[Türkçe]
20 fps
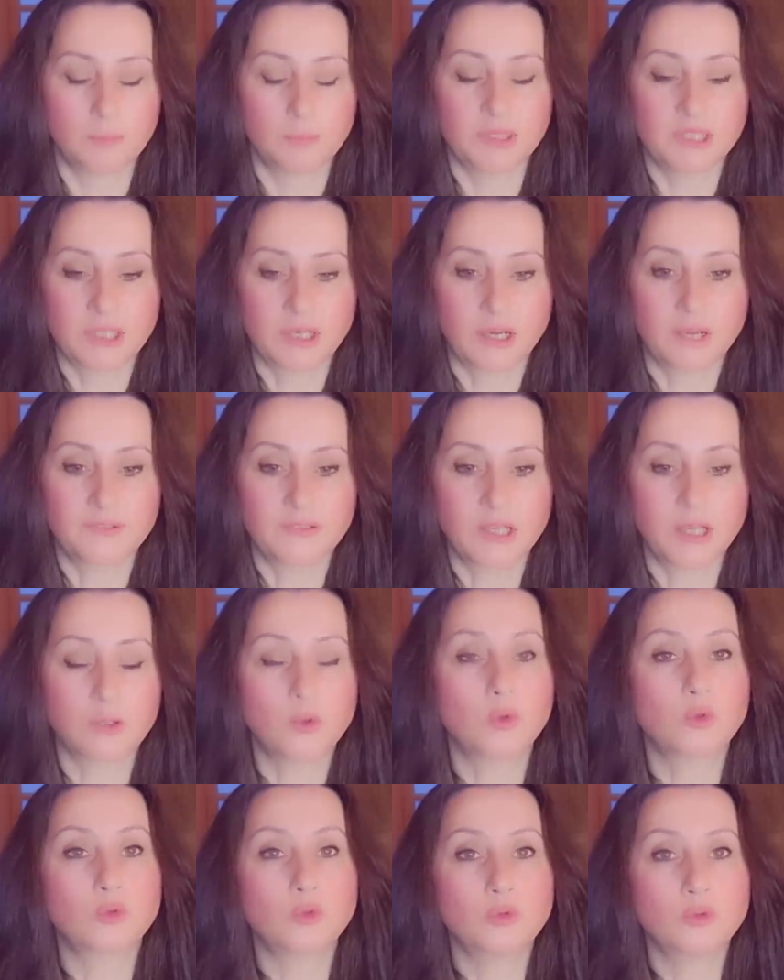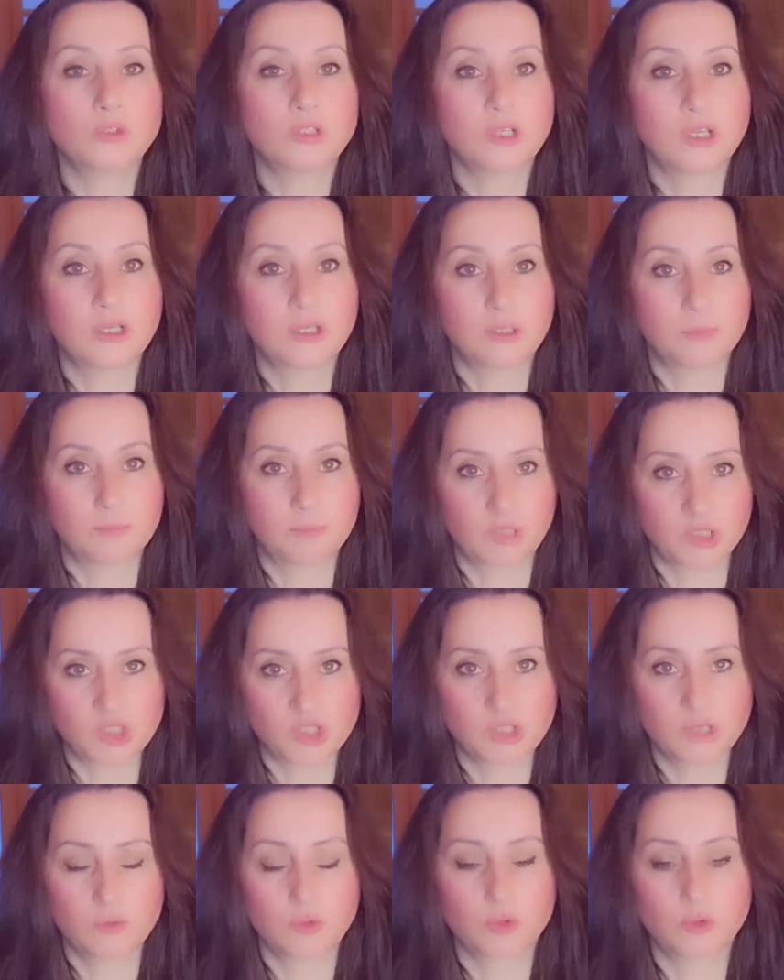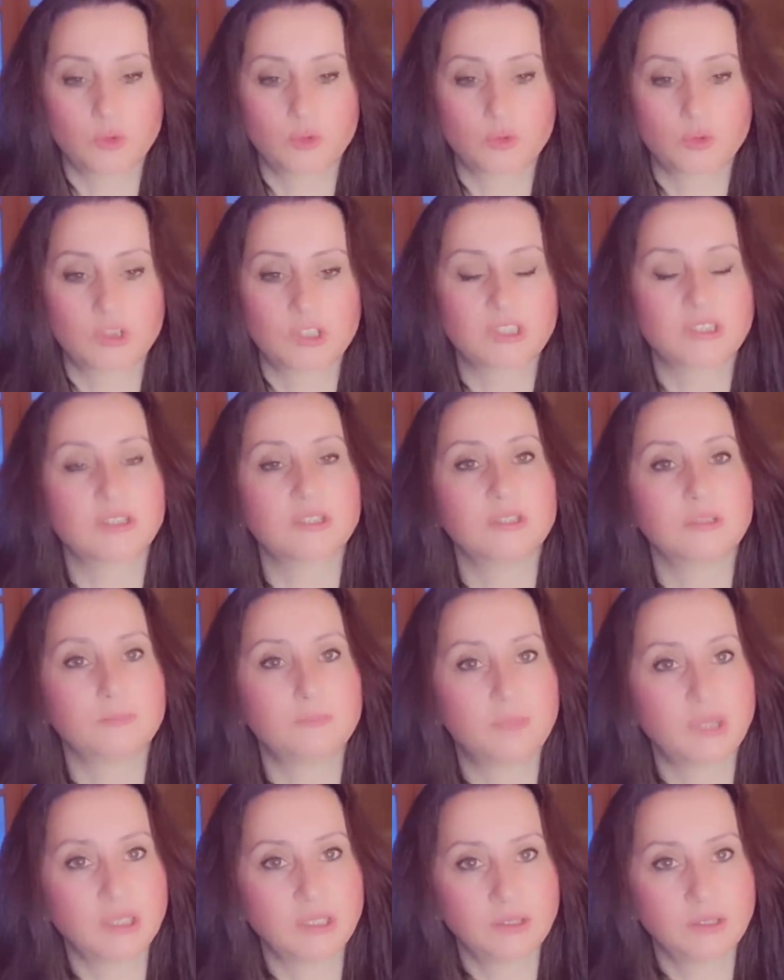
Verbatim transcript: Bir taraftan odunla başına vuruyordur kızının,